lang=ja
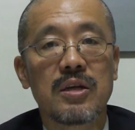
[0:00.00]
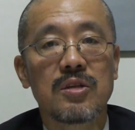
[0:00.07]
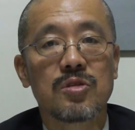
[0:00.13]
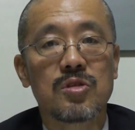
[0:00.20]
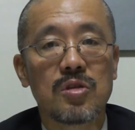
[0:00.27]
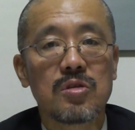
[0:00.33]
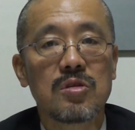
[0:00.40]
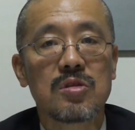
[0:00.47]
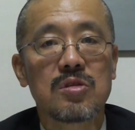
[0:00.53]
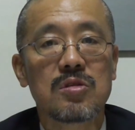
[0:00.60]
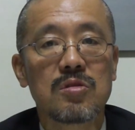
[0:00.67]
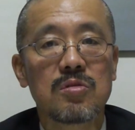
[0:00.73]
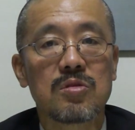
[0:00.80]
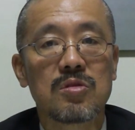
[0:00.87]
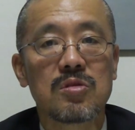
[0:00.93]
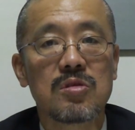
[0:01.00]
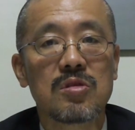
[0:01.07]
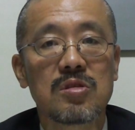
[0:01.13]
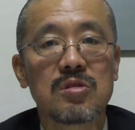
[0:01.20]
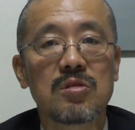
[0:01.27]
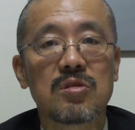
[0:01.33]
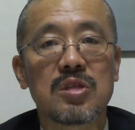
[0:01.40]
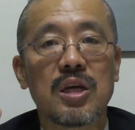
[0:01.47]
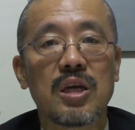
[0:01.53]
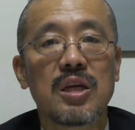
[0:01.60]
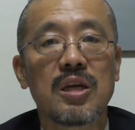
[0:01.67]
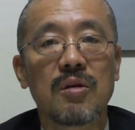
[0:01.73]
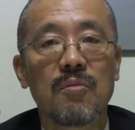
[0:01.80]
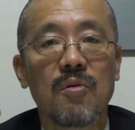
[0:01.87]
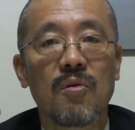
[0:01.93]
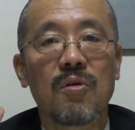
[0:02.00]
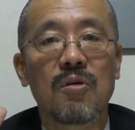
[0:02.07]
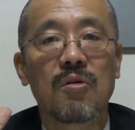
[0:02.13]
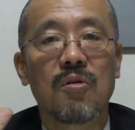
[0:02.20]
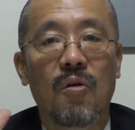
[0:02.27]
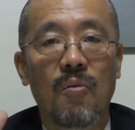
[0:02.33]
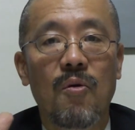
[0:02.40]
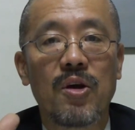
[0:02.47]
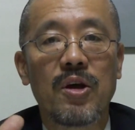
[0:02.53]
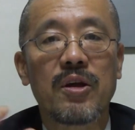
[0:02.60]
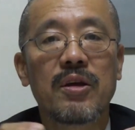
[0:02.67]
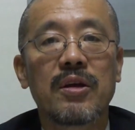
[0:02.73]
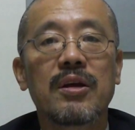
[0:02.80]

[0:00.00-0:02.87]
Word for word: ずっとずっと責任も重い